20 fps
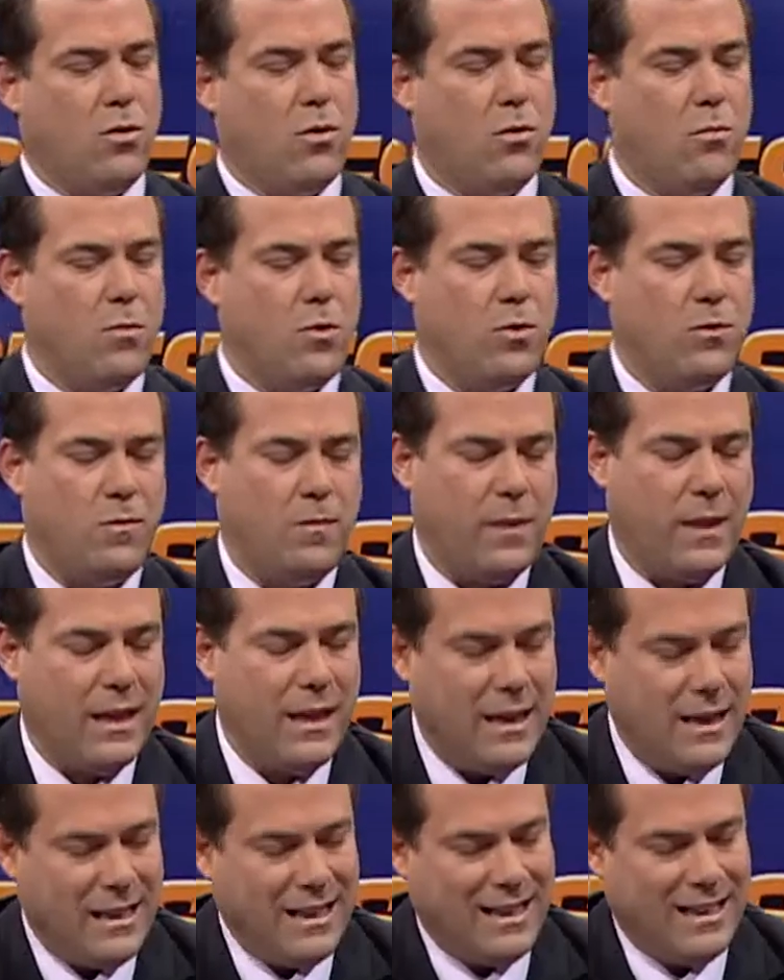como
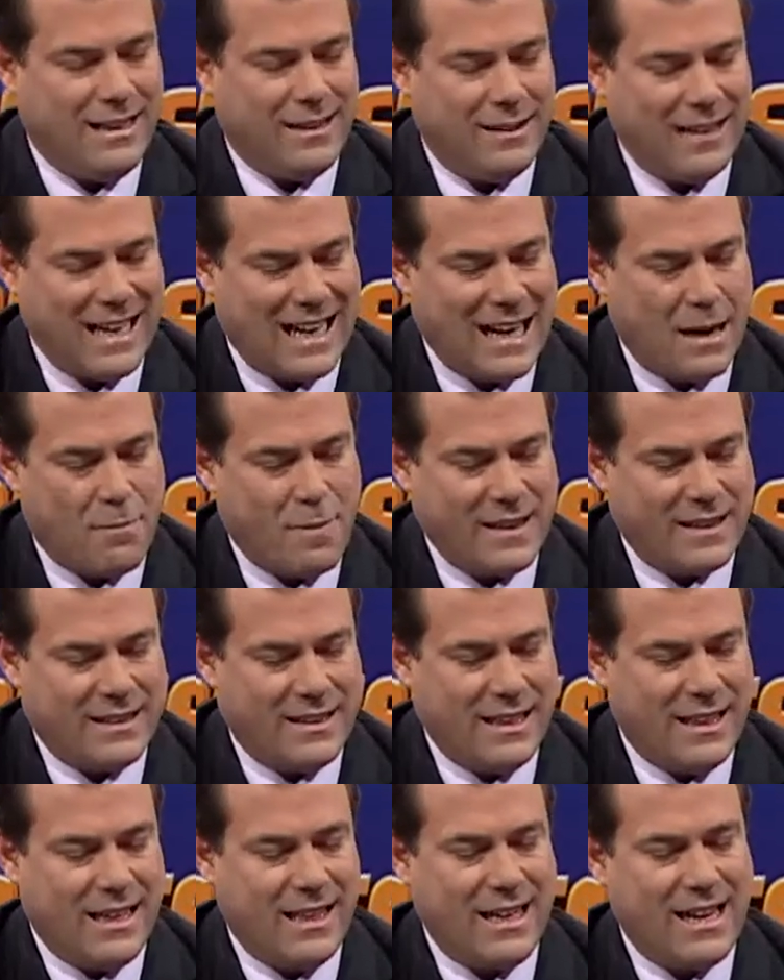la
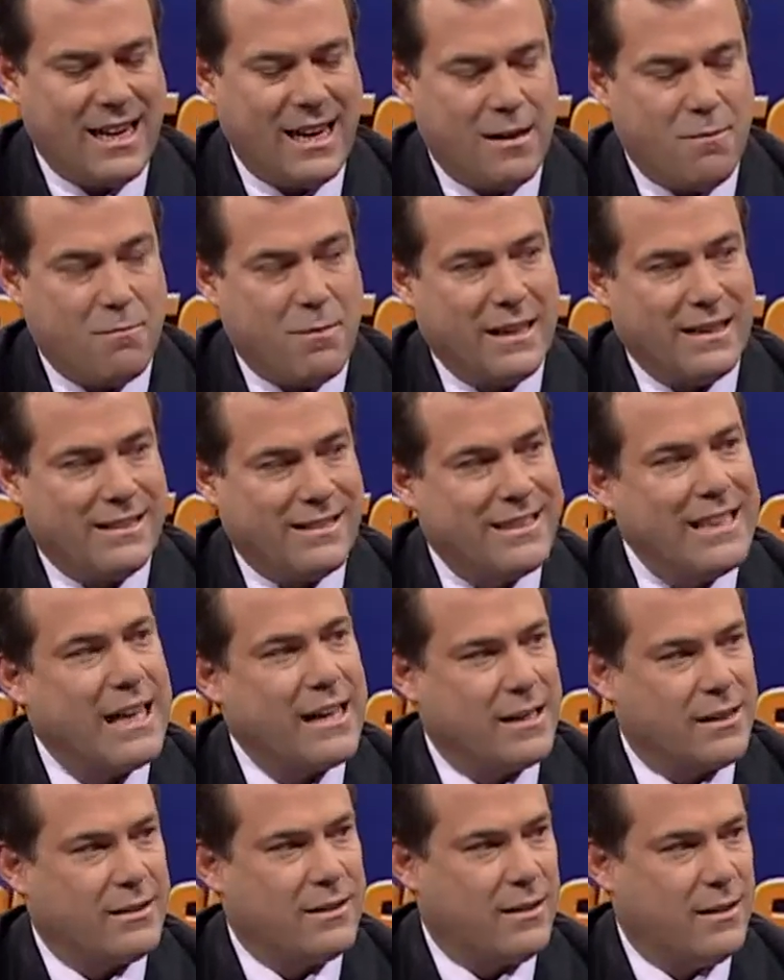capacidad de
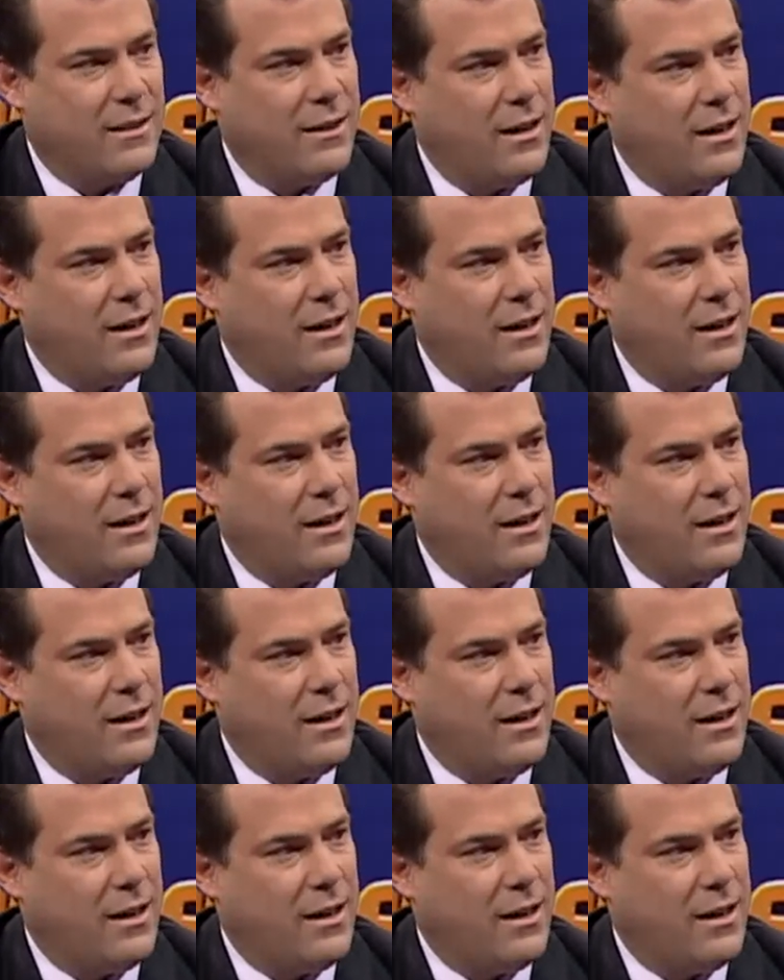reinventarse